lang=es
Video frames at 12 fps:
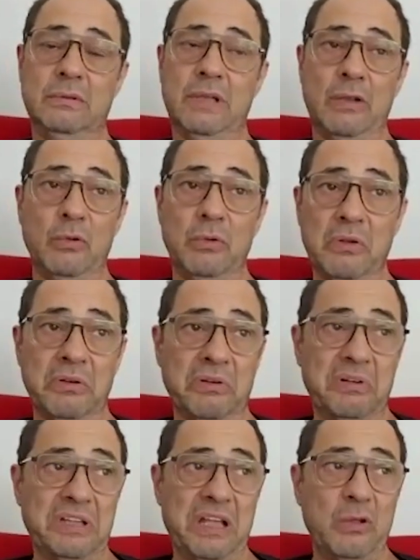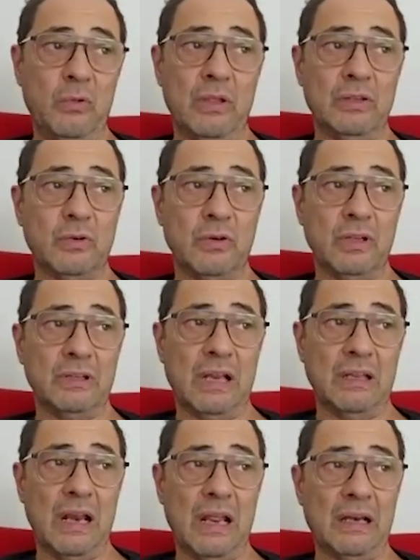Te ayuda, yo creo que te ayuda a desconectar
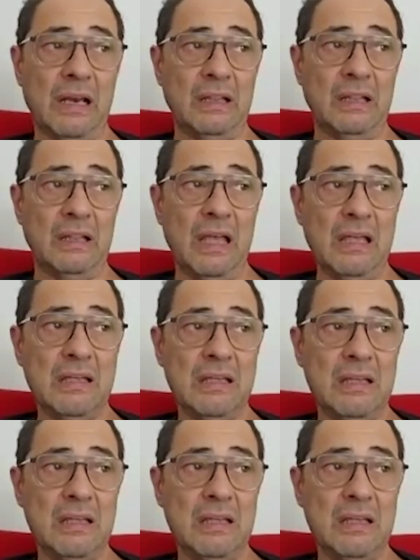de la realidad